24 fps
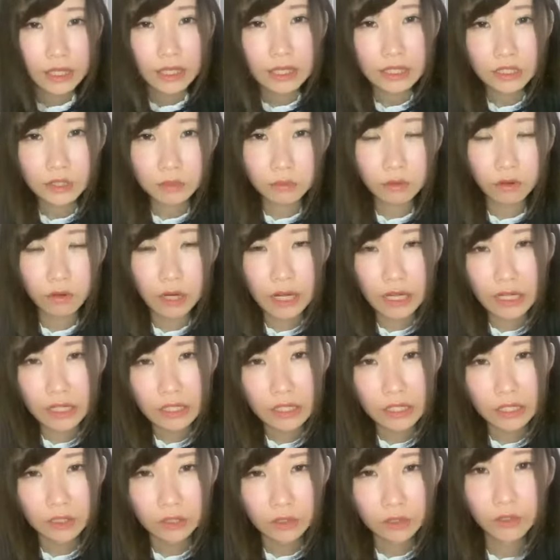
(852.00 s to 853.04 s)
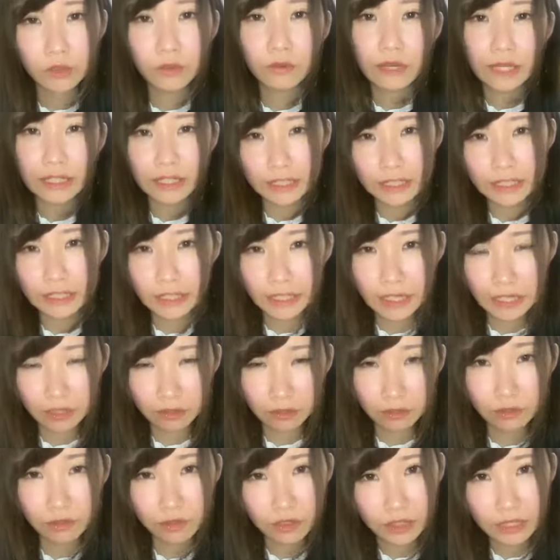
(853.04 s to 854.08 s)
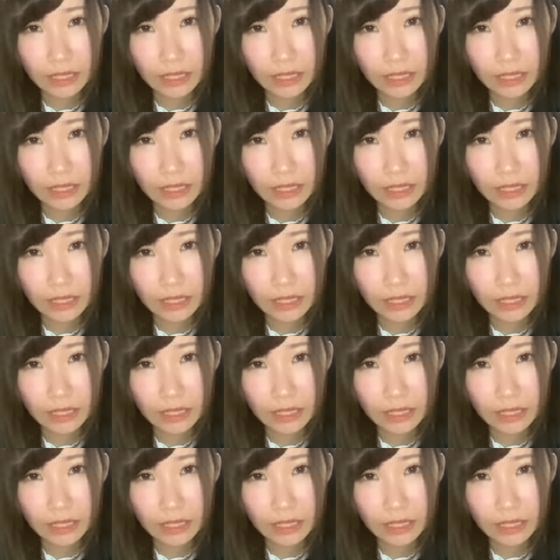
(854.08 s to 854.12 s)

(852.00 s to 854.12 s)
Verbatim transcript: いつもは今日は私だけど